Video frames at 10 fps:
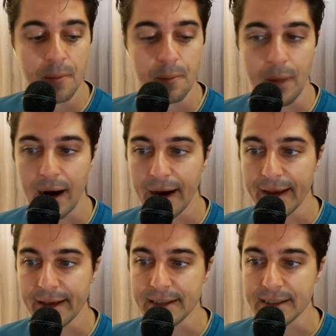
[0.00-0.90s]

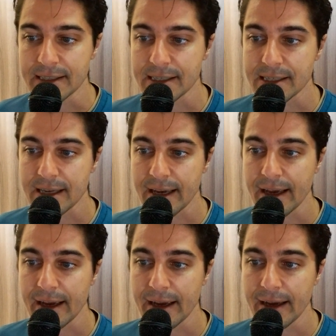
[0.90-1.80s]
mas
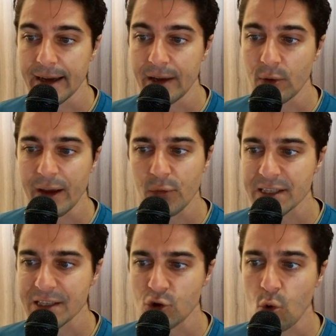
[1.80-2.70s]
é, eu quero
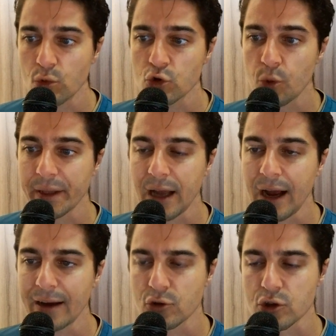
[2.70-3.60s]
fazer só alguns
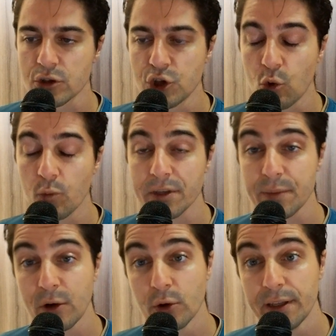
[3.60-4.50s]
comentários de algumas
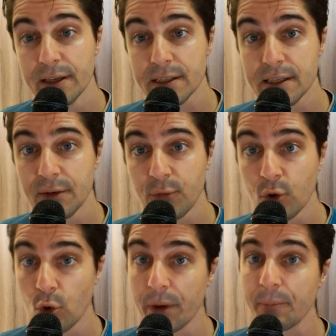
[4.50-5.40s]
melhorias que
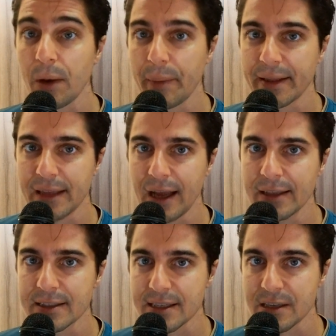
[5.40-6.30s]
foram
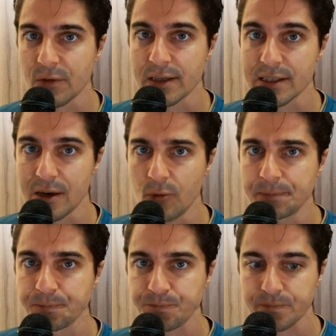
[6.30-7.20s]
implementadas nessa versão
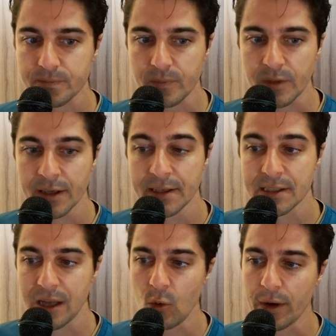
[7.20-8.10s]
que
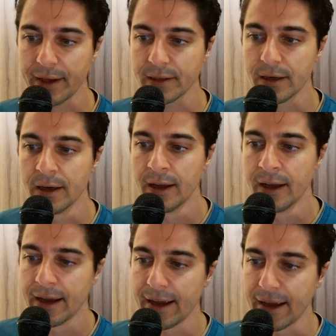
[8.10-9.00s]
estão ainda,
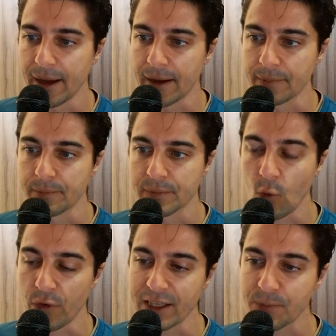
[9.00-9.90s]
é,
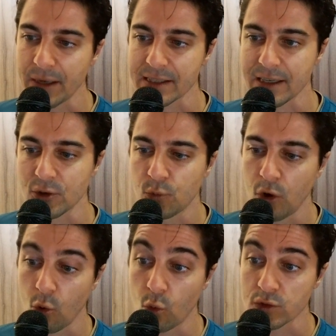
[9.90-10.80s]
talvez passando por
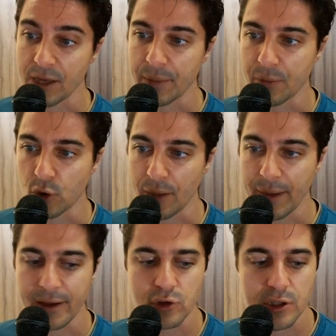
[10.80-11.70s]
alguns
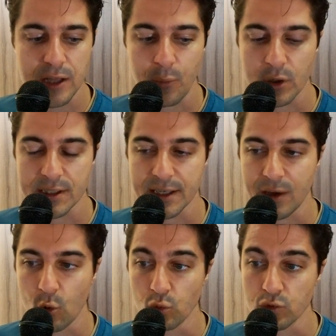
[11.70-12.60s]
aprimoramentos, tá? Pode ser
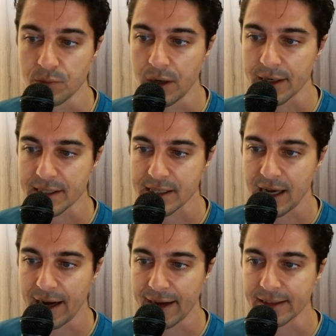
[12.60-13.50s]
que alguns bugs
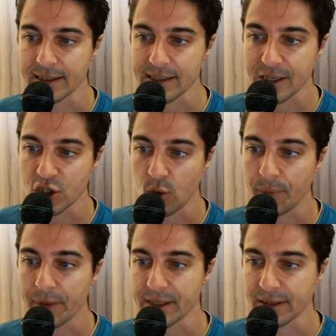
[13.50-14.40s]
ainda sejam
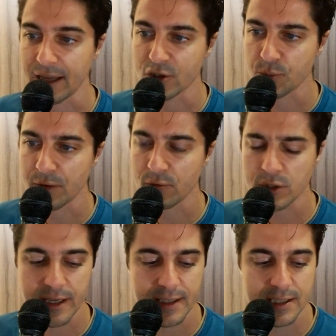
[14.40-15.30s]
apresentados para
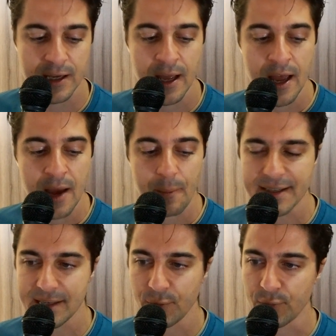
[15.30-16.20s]
vocês,
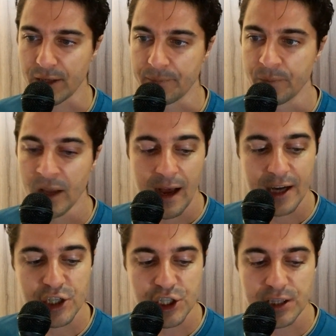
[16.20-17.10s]
mas enfim,
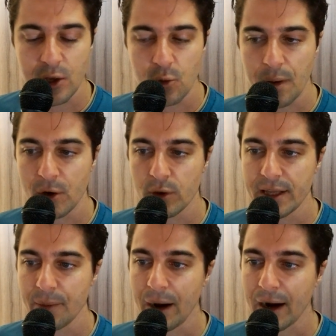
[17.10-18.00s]
a gente tem uma
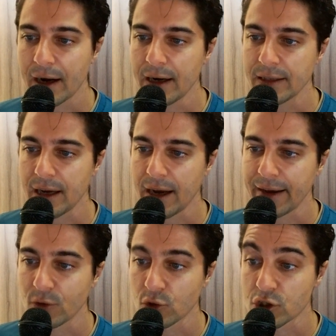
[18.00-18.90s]
melhoria bacana
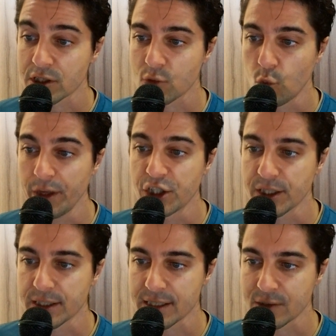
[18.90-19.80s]
aí nos
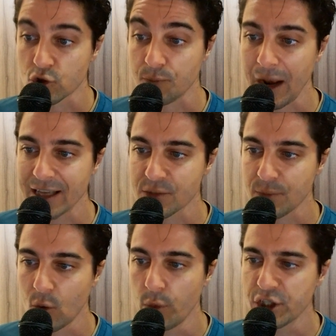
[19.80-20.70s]
widgets, nos
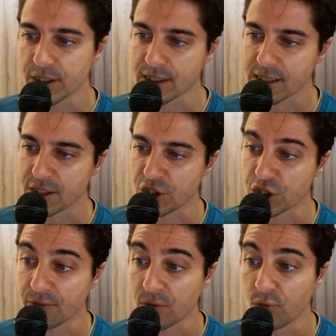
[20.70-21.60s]
Plasma widgets. A
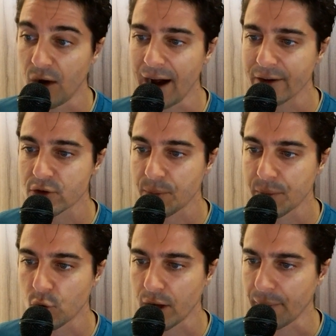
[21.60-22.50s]
gente teve vários
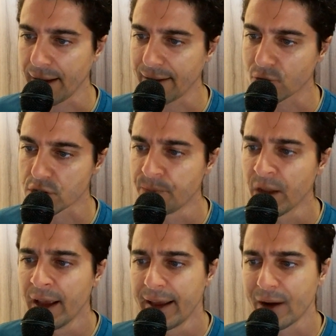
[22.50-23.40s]
aprimoramentos,
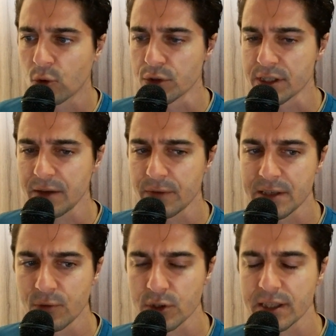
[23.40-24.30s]
inclusive
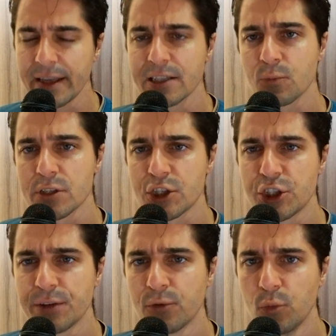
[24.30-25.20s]
se você tem
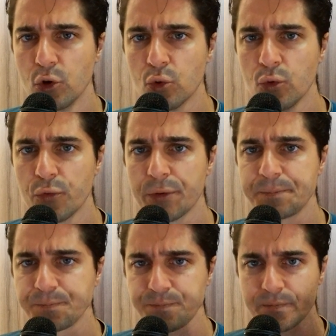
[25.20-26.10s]
dispositivo Bluetooth
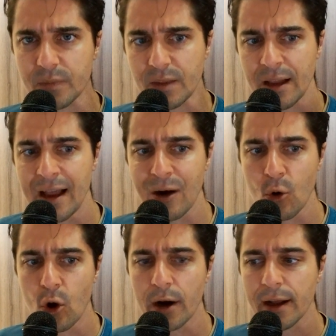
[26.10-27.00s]

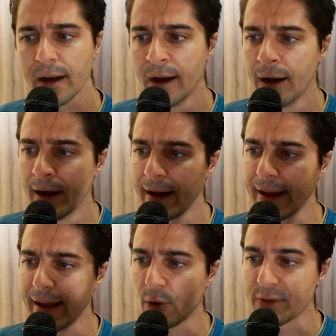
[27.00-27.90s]
Agora,
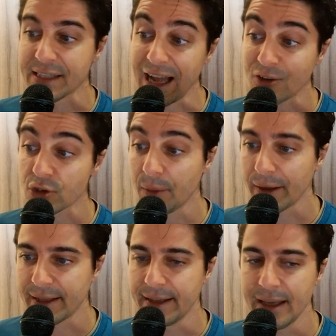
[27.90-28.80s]
é, o status da
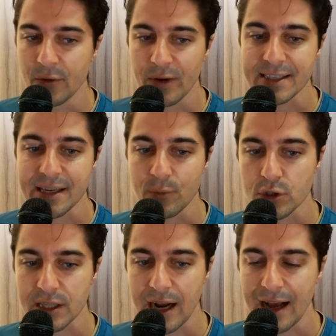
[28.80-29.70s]
bateria vai ser
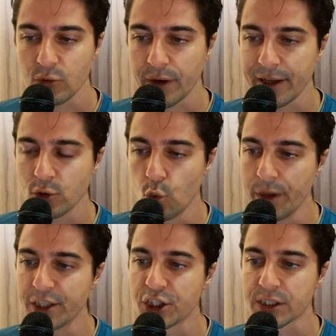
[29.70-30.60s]
mostrado aí no
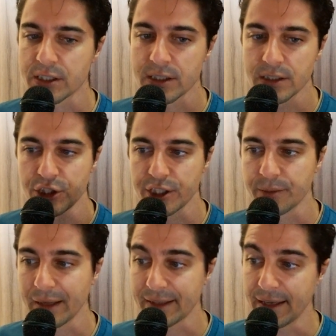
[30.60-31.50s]
widget
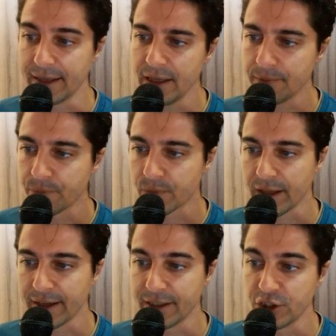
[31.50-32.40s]
de bateria
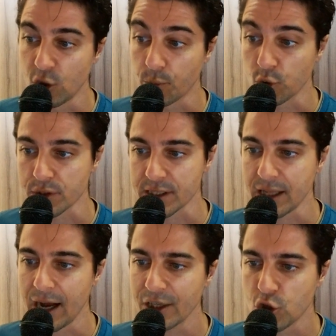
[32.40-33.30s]
né, e de
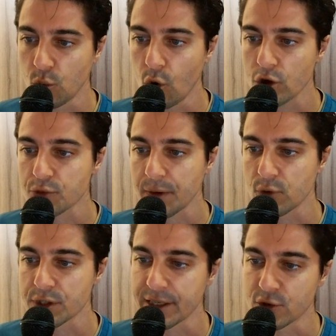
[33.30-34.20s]
luminosidade. Eu mostro para
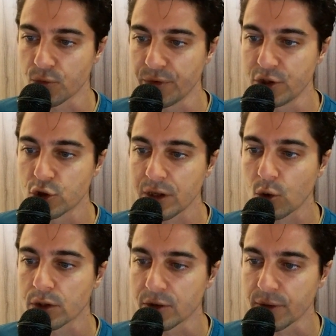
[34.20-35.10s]
vocês no vídeo que está
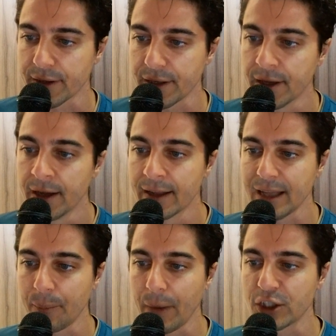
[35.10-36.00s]
rodando aí
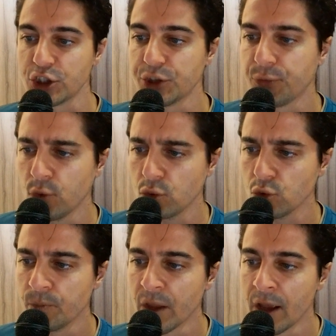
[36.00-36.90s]
na parte de fundo.